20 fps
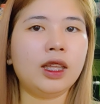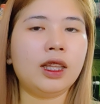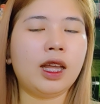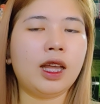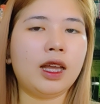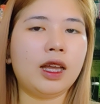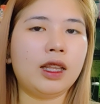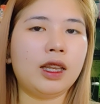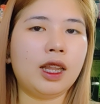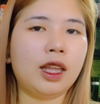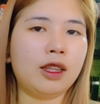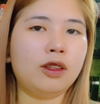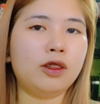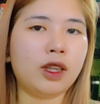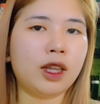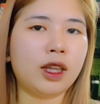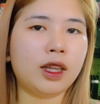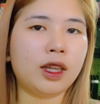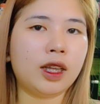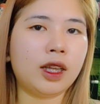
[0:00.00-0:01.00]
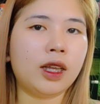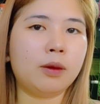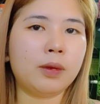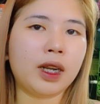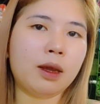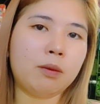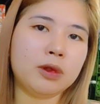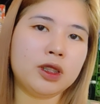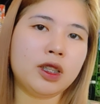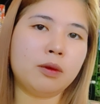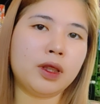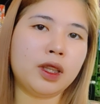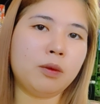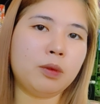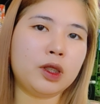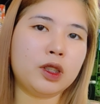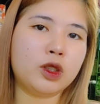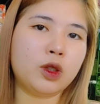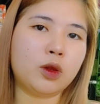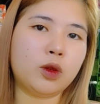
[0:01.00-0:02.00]
Uh, lalo na uh, marami siyang
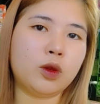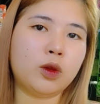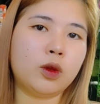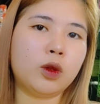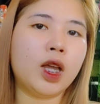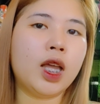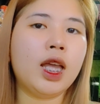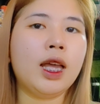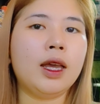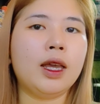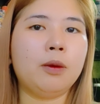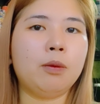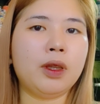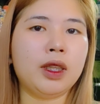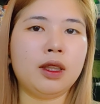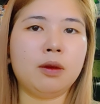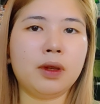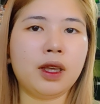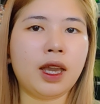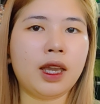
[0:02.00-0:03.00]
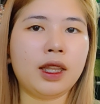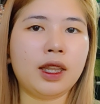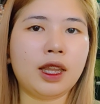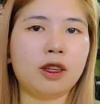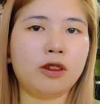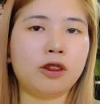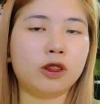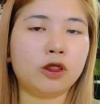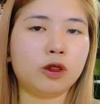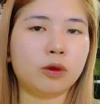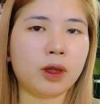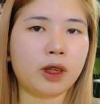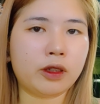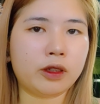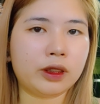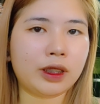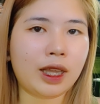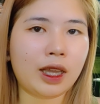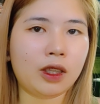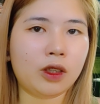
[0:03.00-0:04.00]
benepisyong ibinibigay lalo na kung
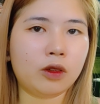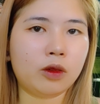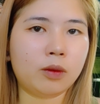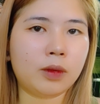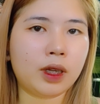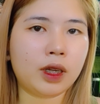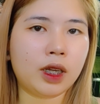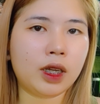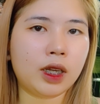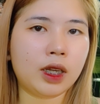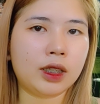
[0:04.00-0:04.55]
meron tayong mga